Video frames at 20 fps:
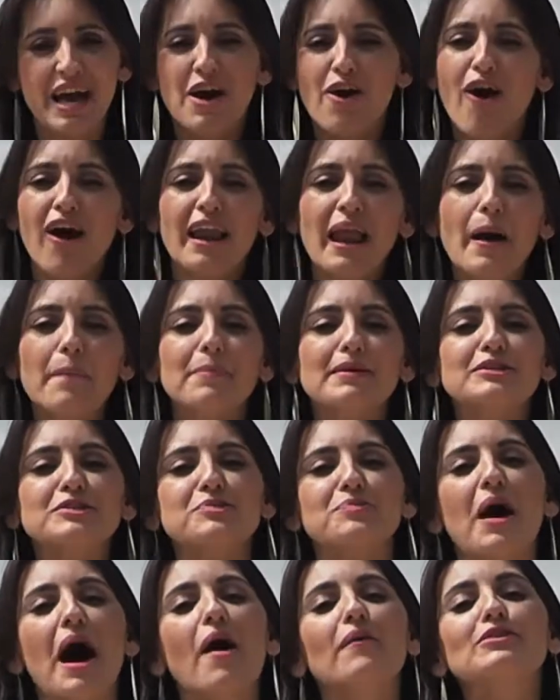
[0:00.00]
Olá
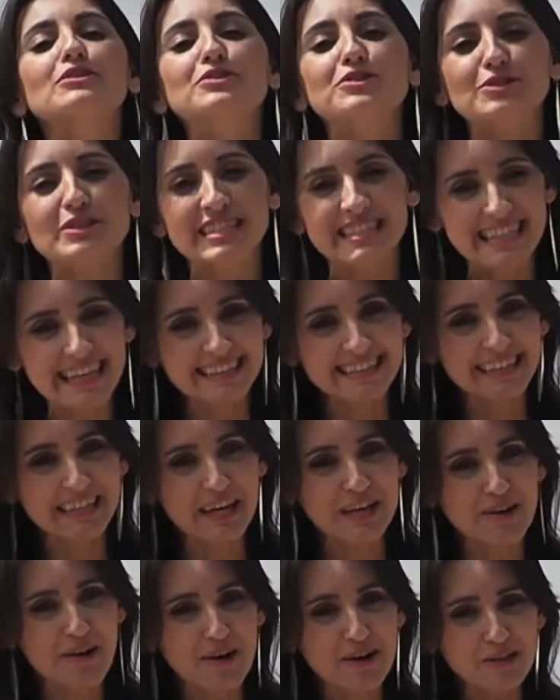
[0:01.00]
pessoal, eu sou Sandra
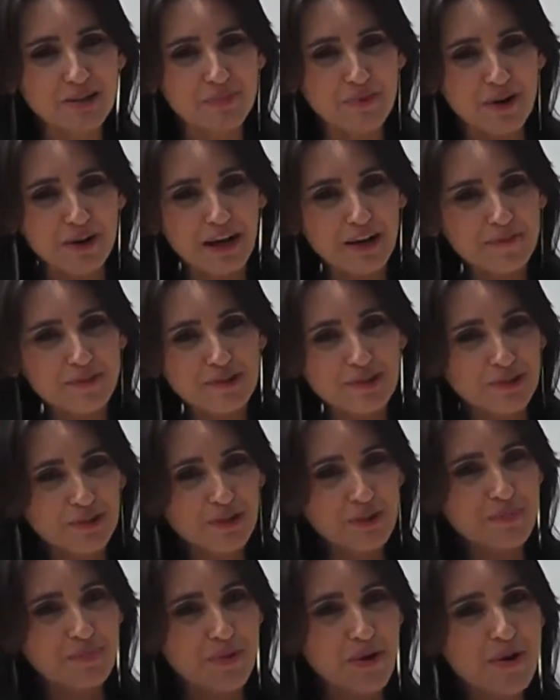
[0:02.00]
Queiroz, do programa De Tudo Um
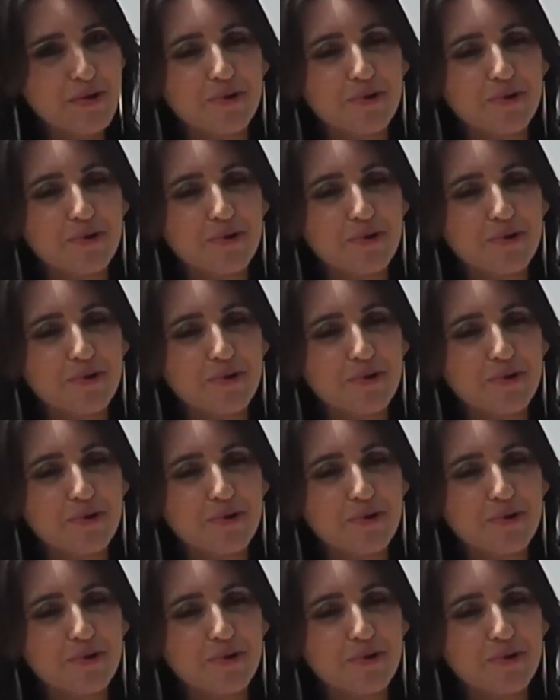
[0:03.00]
Pouco,